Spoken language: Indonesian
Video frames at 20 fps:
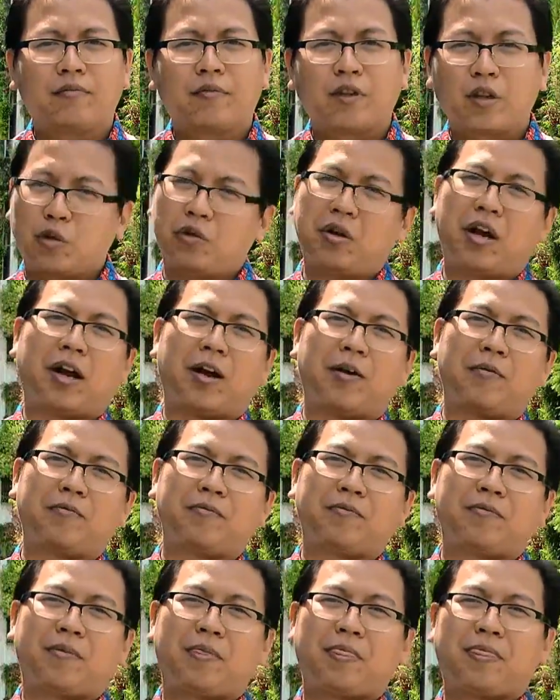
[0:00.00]
Saudara,
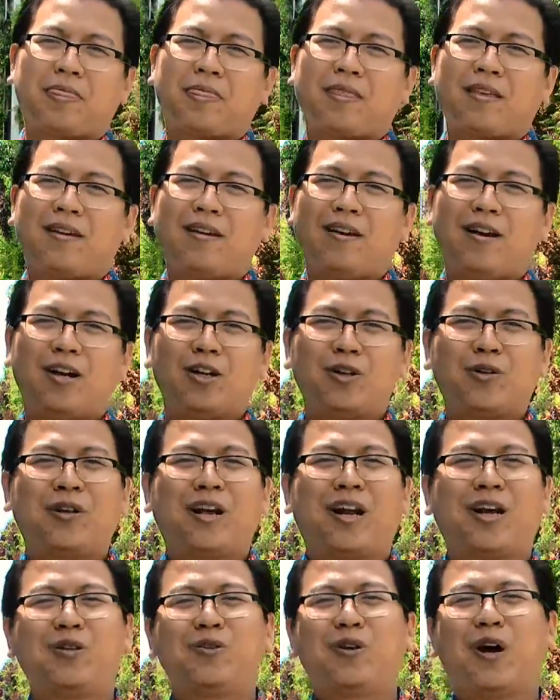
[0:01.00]

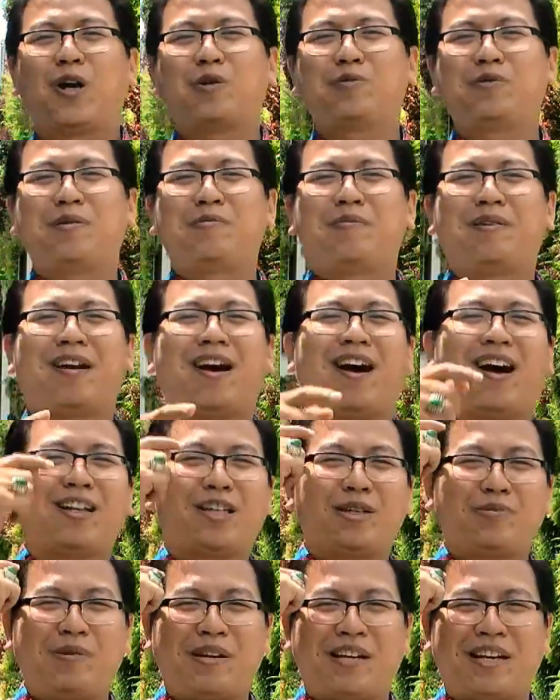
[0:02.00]
saudara juga harus bisa menang
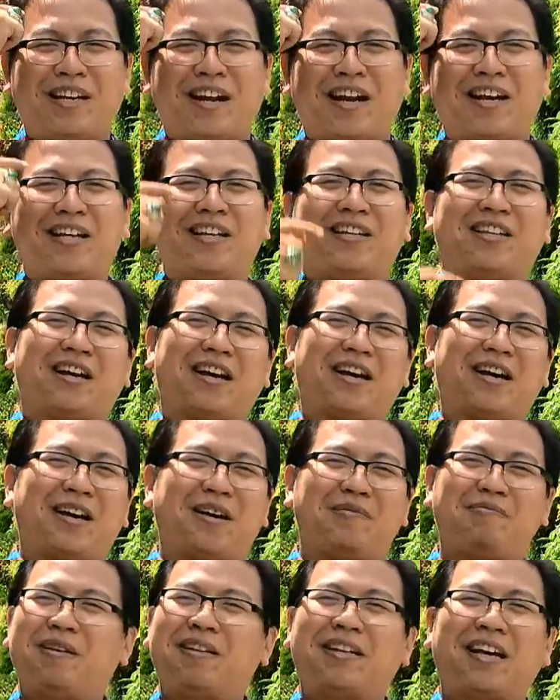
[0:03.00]
atas pikiran kita,
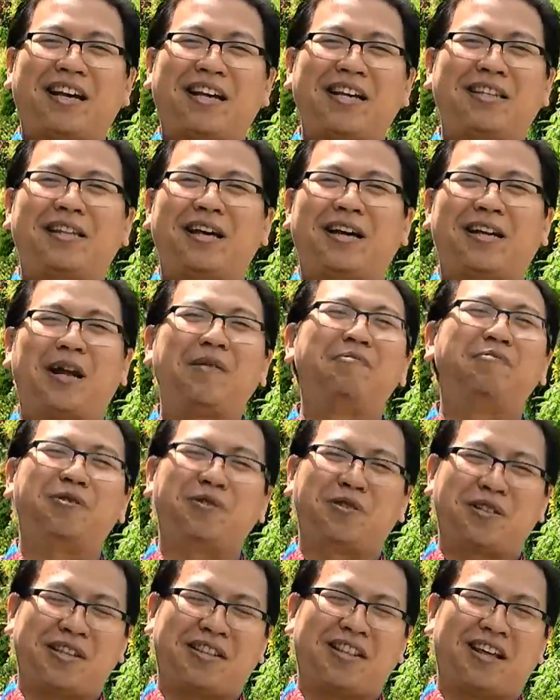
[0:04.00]
mata kita, dan
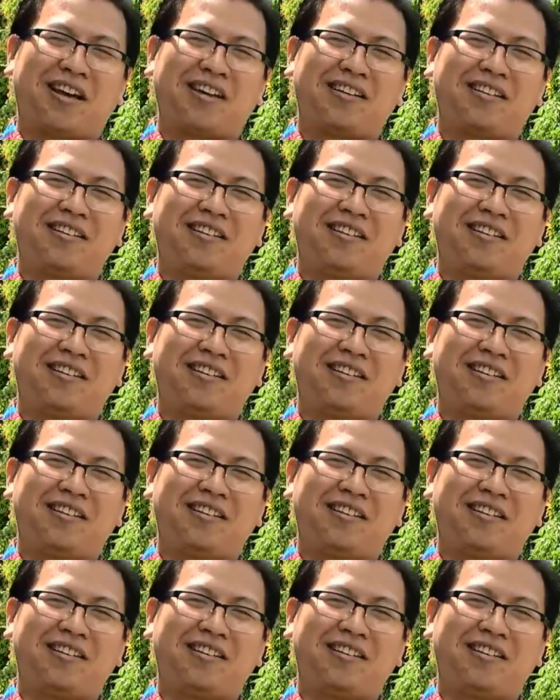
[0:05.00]
mulut kita.